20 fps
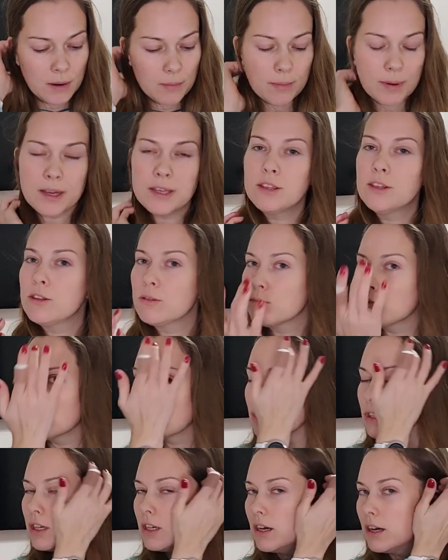Поэтому
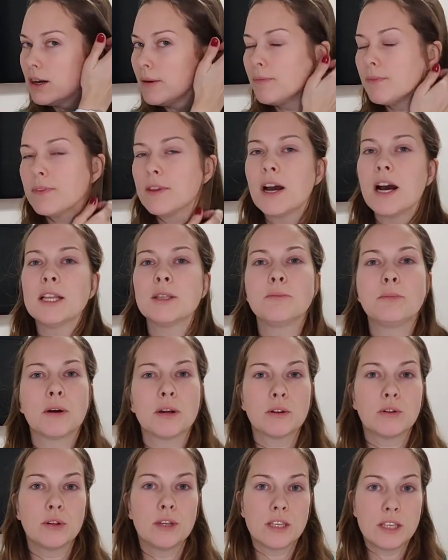я
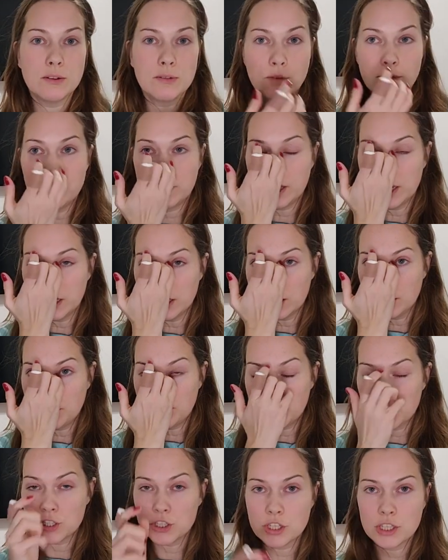отпорола от него вверх,
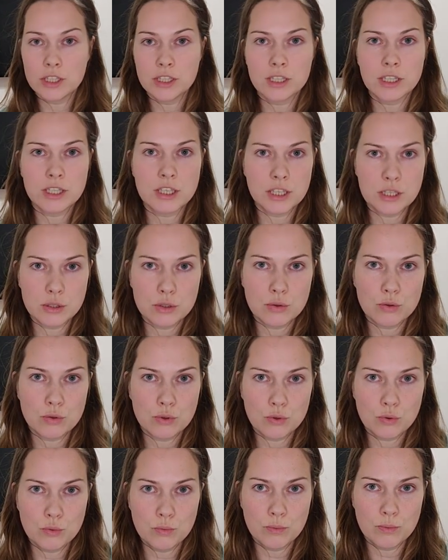пришила к низу,
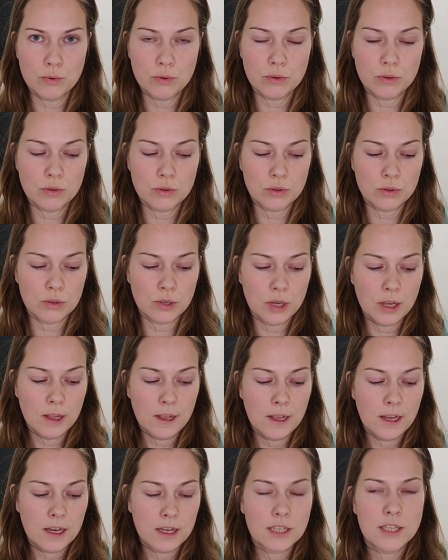юб, э,
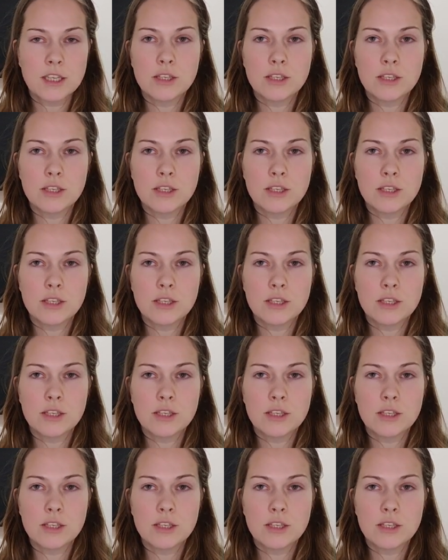к